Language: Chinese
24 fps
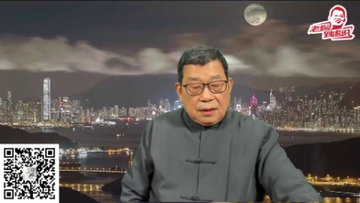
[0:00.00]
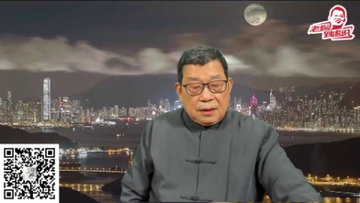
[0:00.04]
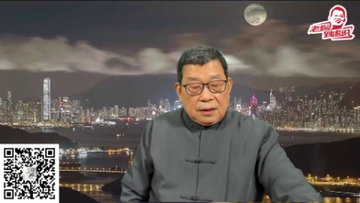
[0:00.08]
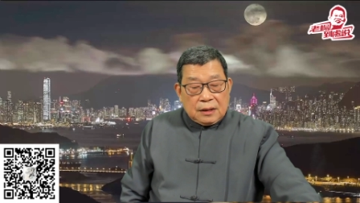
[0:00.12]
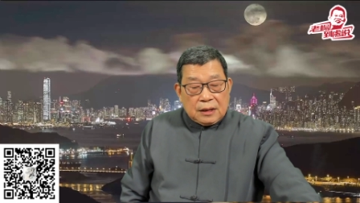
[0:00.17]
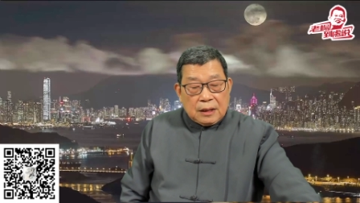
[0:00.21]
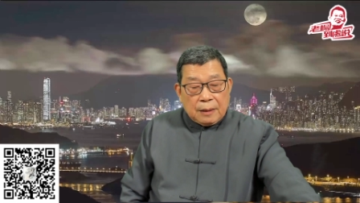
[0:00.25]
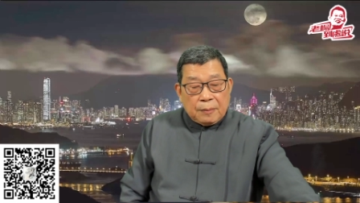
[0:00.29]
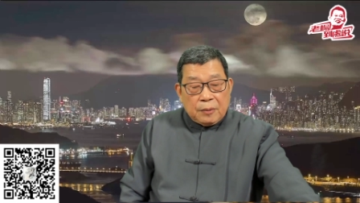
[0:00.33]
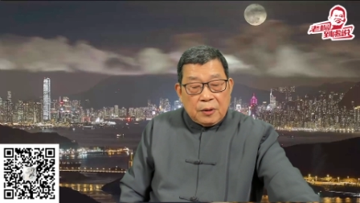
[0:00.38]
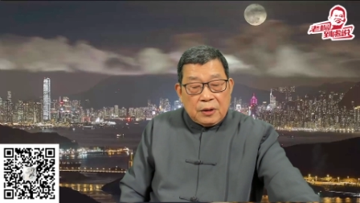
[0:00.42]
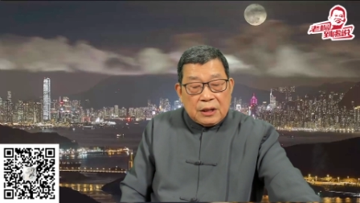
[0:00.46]

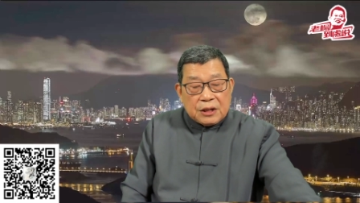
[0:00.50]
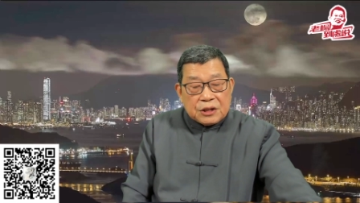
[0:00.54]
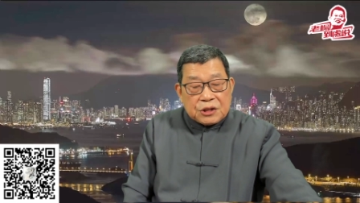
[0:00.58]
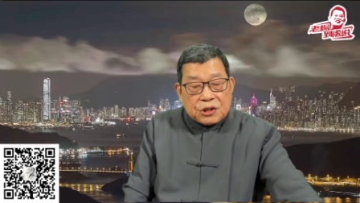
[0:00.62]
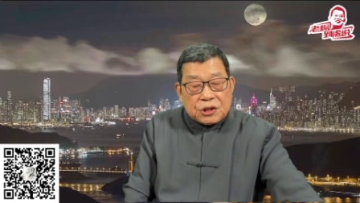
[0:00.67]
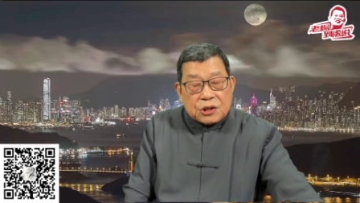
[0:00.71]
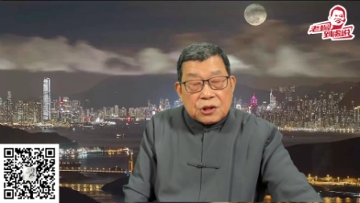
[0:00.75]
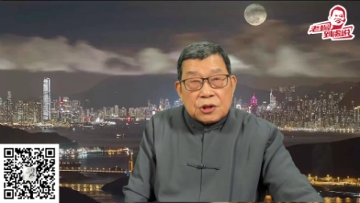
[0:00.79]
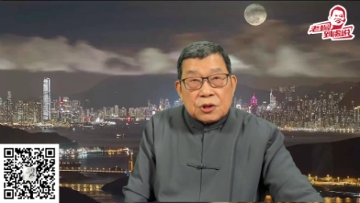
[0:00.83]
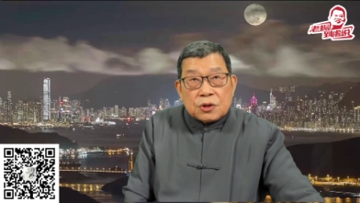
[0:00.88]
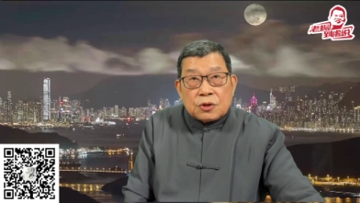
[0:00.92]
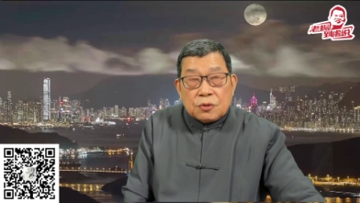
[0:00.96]
那么，为了
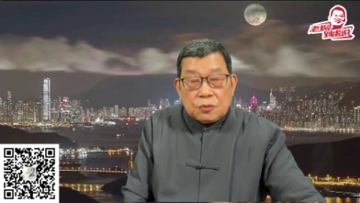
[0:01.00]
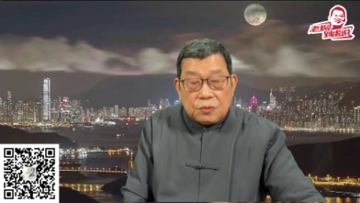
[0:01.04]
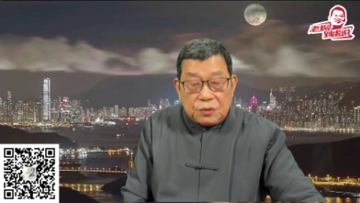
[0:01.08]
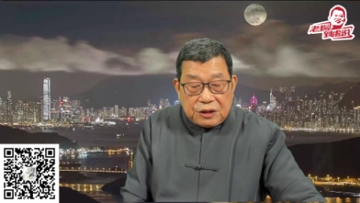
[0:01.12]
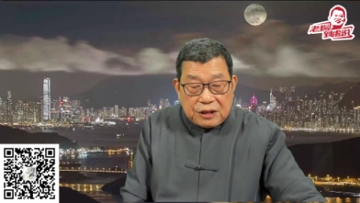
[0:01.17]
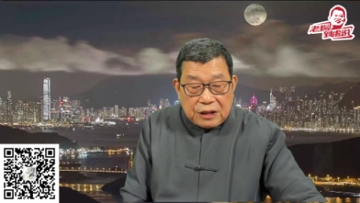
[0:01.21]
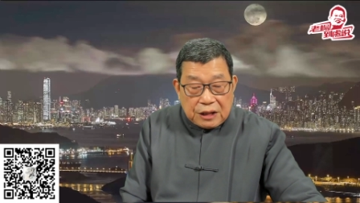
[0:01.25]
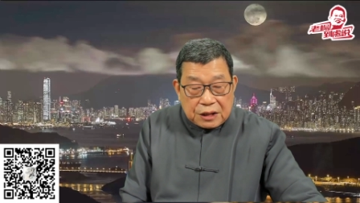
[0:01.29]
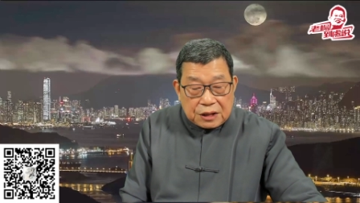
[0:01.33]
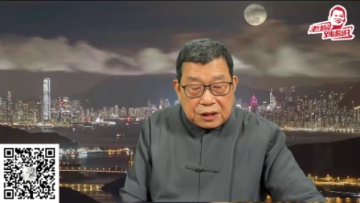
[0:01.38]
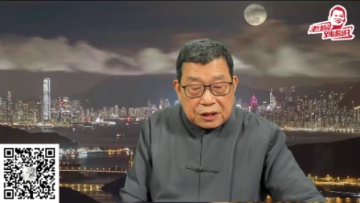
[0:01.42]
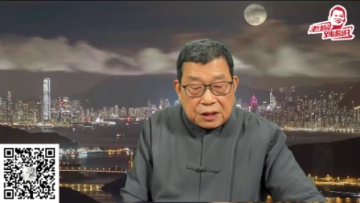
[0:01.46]
资助
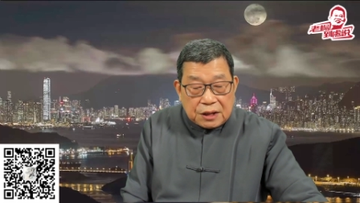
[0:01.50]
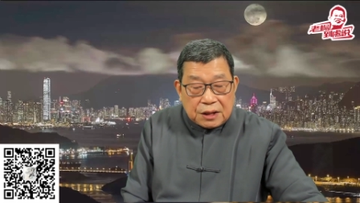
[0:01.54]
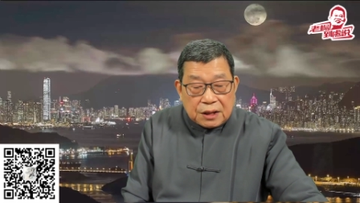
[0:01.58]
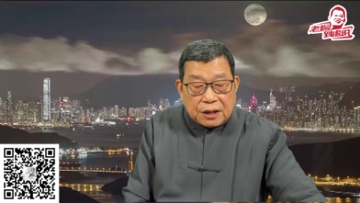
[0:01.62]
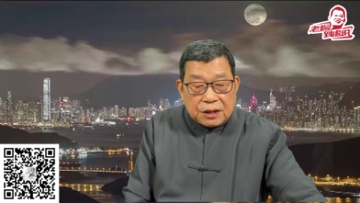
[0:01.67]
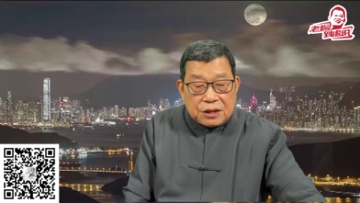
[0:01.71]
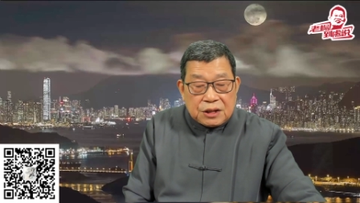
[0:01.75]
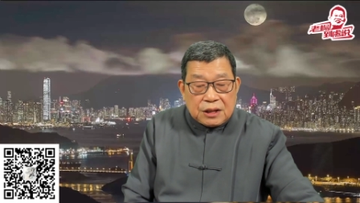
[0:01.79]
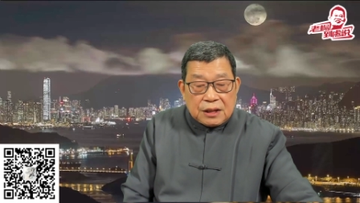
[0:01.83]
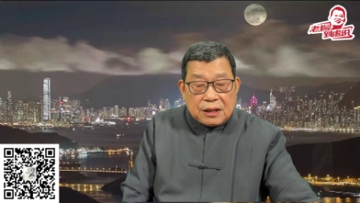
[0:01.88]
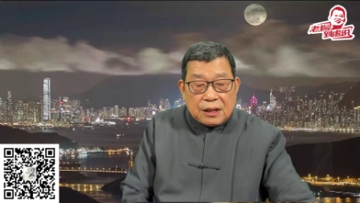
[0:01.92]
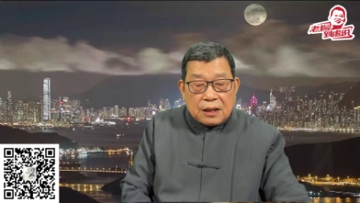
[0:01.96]
检测
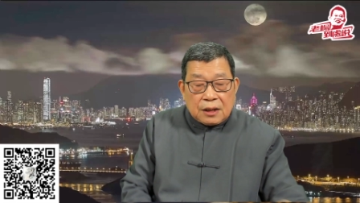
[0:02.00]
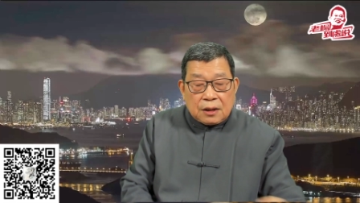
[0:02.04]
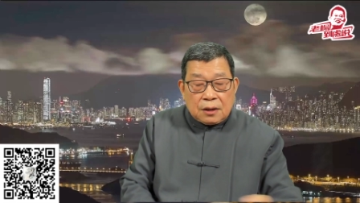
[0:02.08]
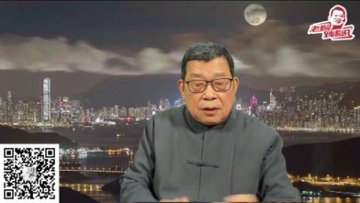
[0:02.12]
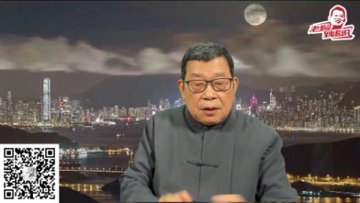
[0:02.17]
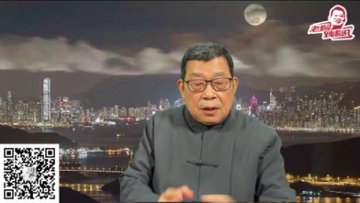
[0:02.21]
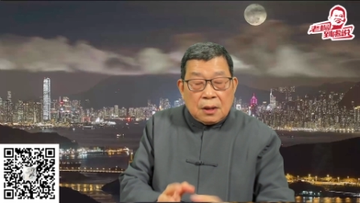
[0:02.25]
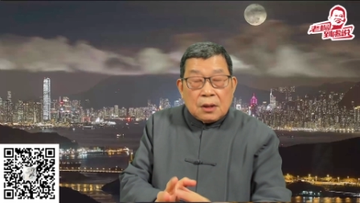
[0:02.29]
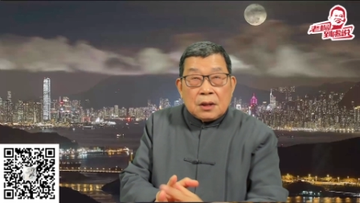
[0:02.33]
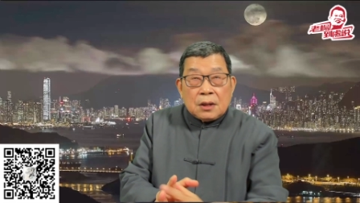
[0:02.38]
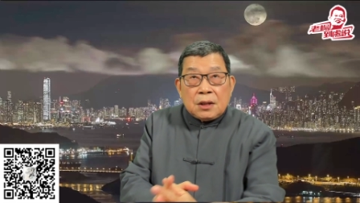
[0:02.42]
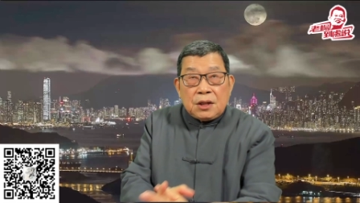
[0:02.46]
和其他
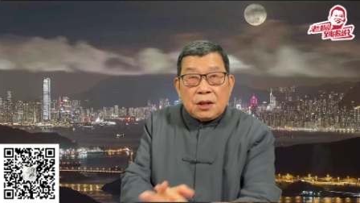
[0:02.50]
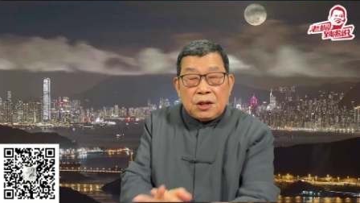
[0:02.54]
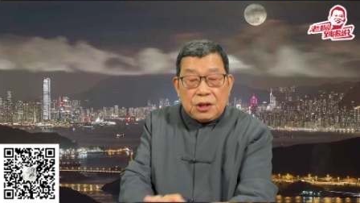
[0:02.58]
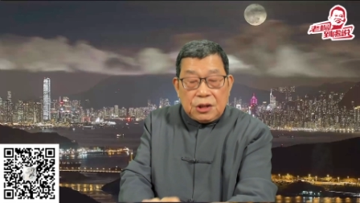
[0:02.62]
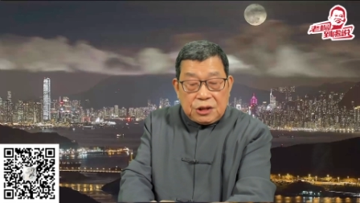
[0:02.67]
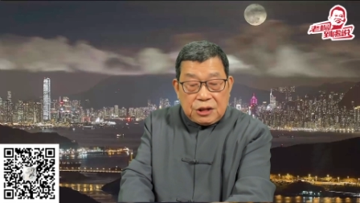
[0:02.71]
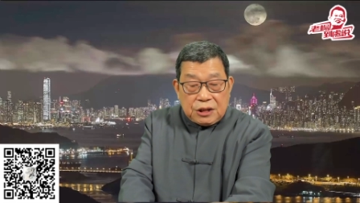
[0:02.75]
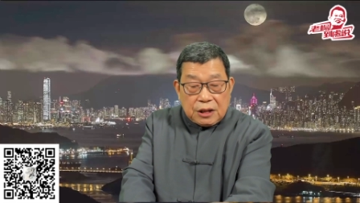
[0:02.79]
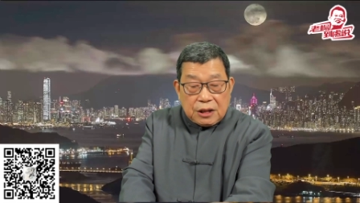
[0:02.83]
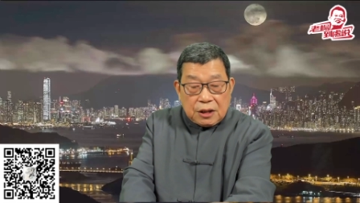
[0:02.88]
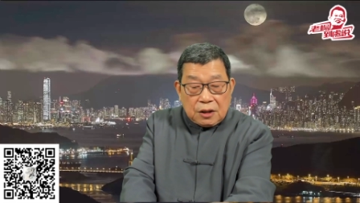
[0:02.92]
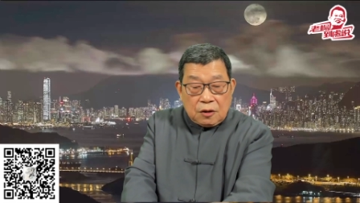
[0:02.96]
疫
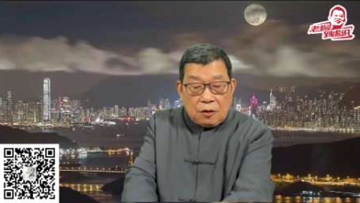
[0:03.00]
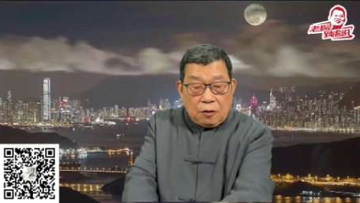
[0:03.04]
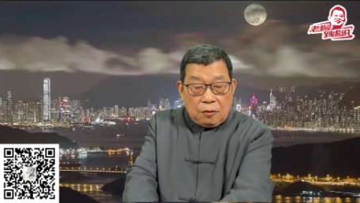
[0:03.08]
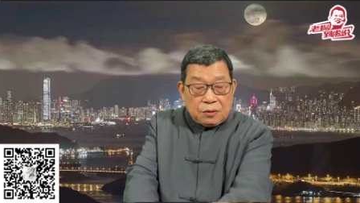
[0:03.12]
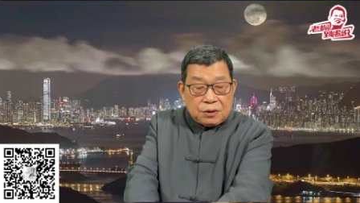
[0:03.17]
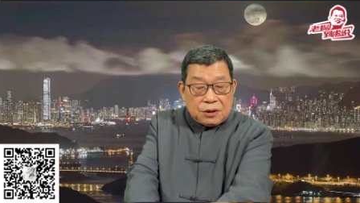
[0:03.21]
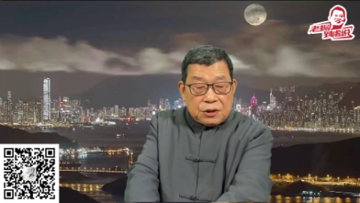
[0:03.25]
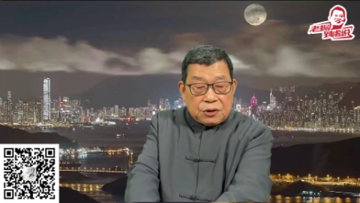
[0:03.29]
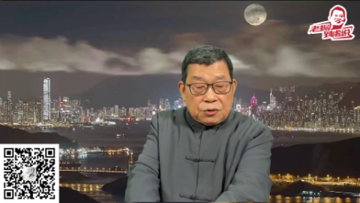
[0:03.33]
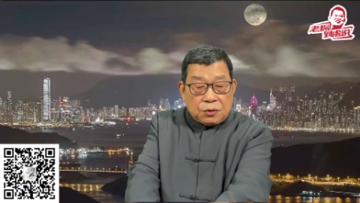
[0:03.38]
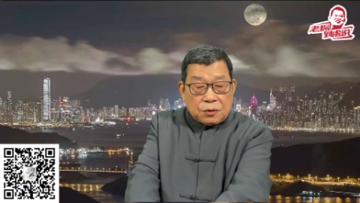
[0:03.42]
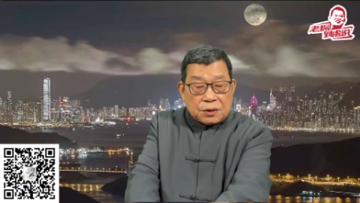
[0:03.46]
情
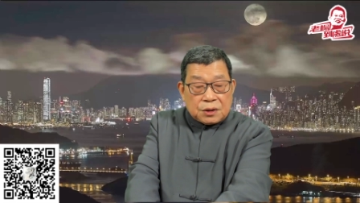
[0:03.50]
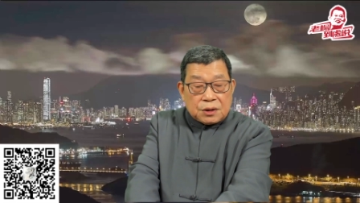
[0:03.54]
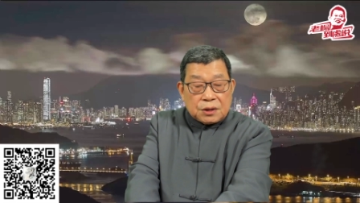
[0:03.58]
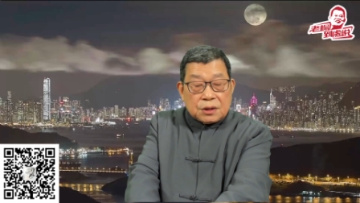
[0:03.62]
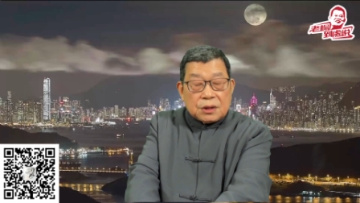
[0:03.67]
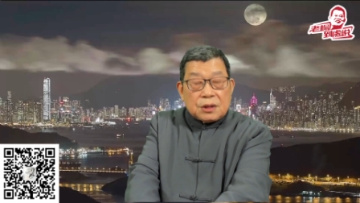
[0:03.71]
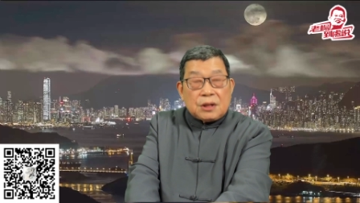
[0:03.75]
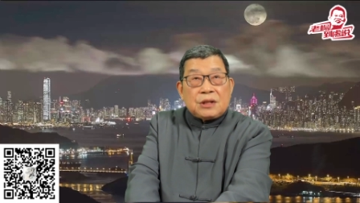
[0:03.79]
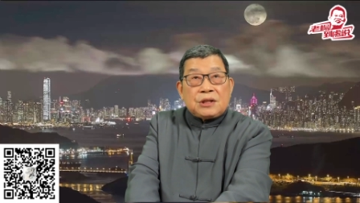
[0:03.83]
控制措施，